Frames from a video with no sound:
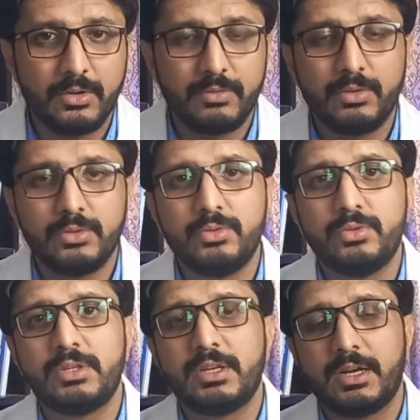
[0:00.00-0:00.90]
और वो
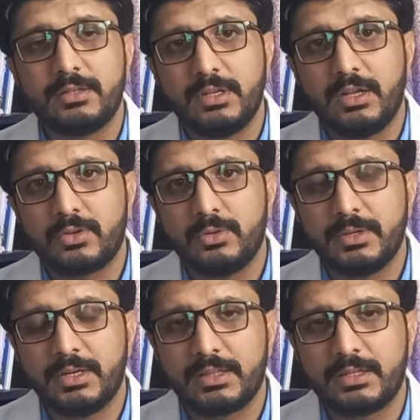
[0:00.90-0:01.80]
दूर दराज इलाकों
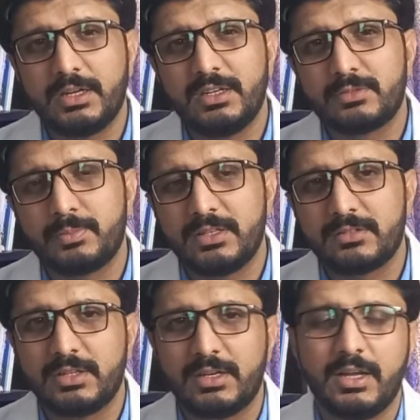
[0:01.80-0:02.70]
में रहते हैं
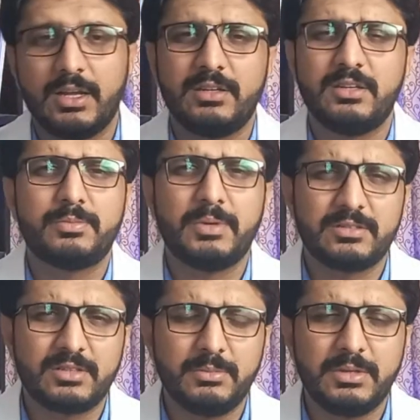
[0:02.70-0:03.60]
डिस्पेंसर हैं
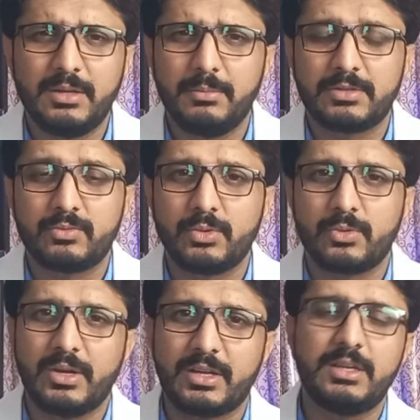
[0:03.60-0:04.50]
डिस्पेंसर भी नहीं बस वो
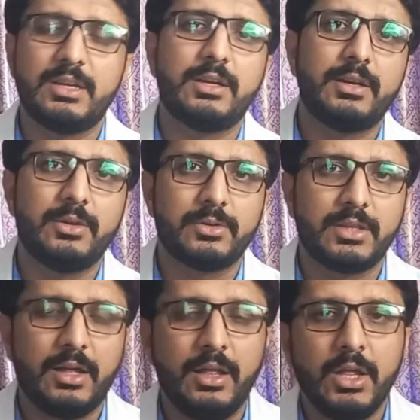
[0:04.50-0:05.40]
क्वैकरी कर रहे
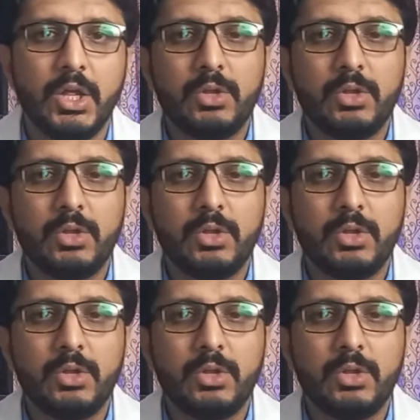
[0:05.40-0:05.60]
होते हैं